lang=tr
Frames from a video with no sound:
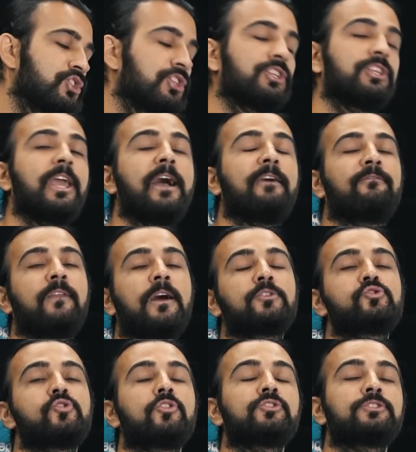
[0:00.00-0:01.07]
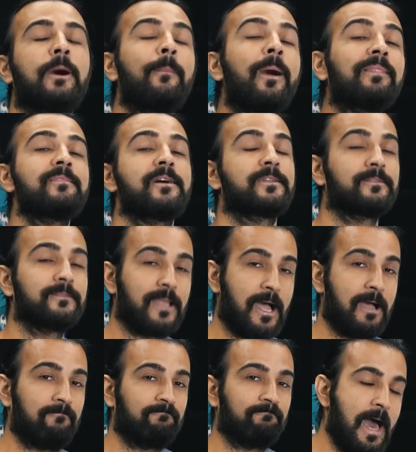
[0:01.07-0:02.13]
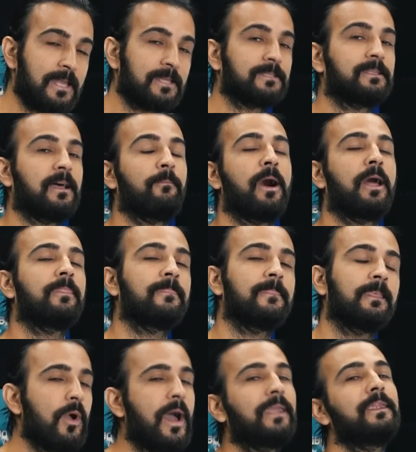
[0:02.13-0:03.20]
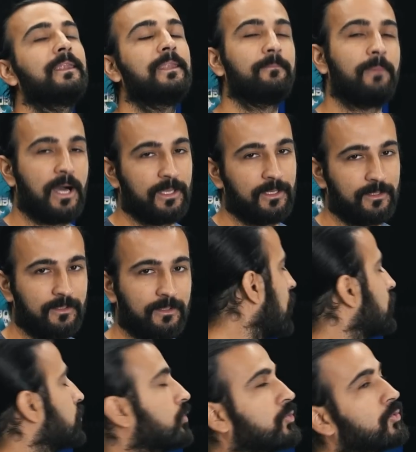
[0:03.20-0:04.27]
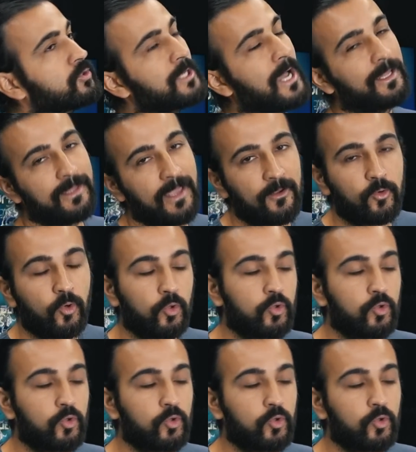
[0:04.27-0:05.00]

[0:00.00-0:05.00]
ciddi enflasyon zamanlarında her zaman güvenli liman olduğunu zaten